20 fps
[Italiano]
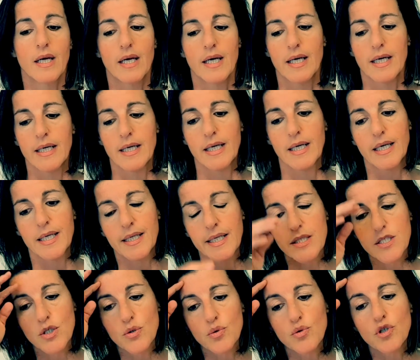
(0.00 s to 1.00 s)
Eh,
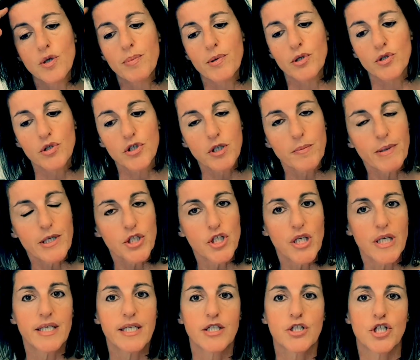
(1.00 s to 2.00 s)
innanzitutto i prodotti per
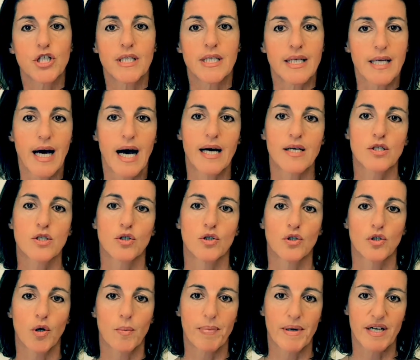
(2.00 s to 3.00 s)
celiaci
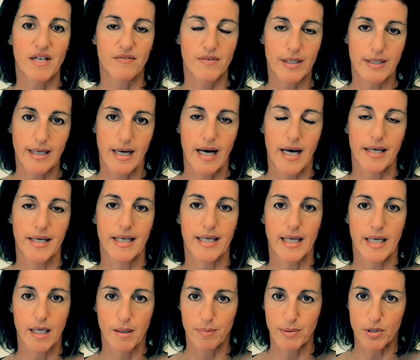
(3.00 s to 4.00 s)
nascono per evitare
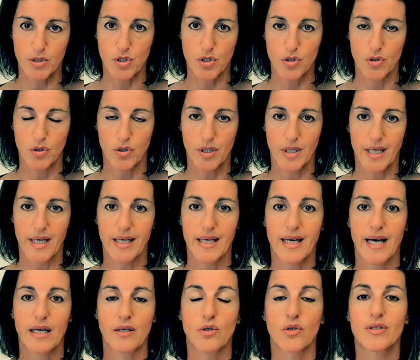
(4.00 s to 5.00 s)
che le persone che
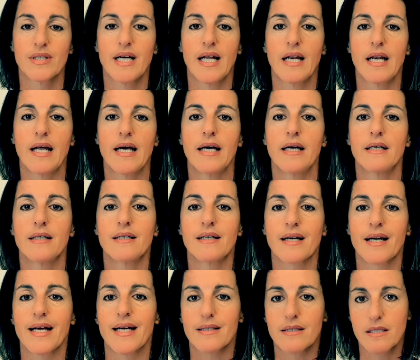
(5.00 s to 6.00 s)
hanno delle
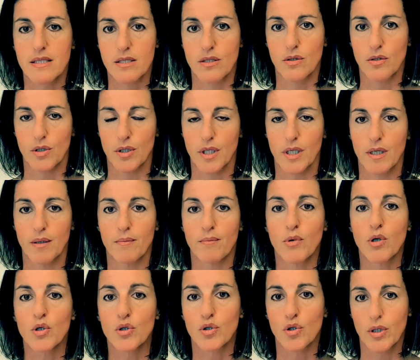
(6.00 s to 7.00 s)
reazioni
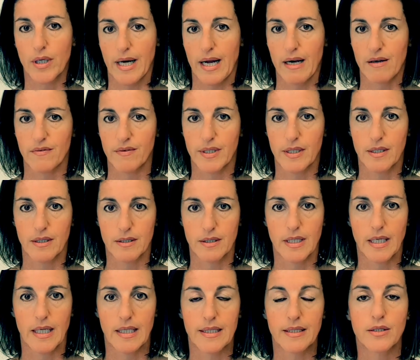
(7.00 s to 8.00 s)
molto gravi
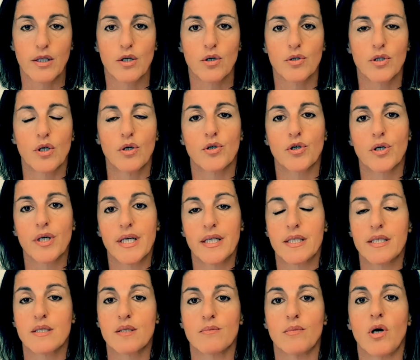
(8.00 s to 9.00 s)
all'interno
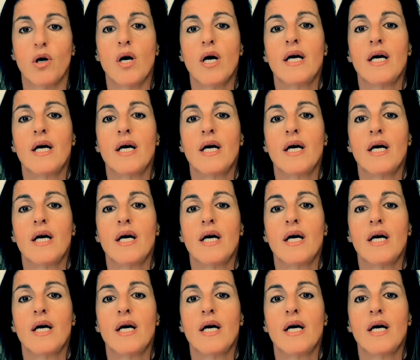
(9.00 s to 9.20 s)
dell'organismo,